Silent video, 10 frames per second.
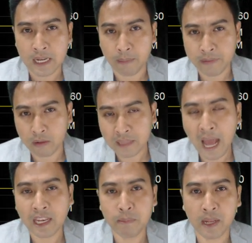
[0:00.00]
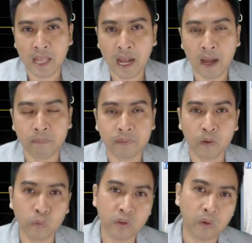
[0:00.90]
กับแนวต้านที่มีนัยยะครับนักล
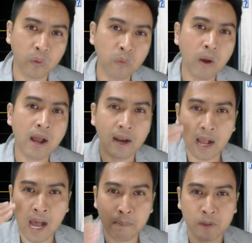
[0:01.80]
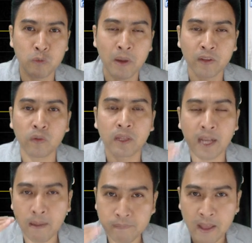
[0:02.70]
งทุนจะรู้ว่าราคาปัจจุบันอยู่ตรงนี้
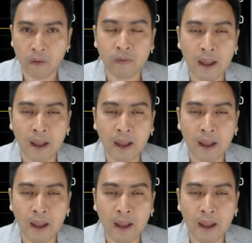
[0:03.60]
ครับแนว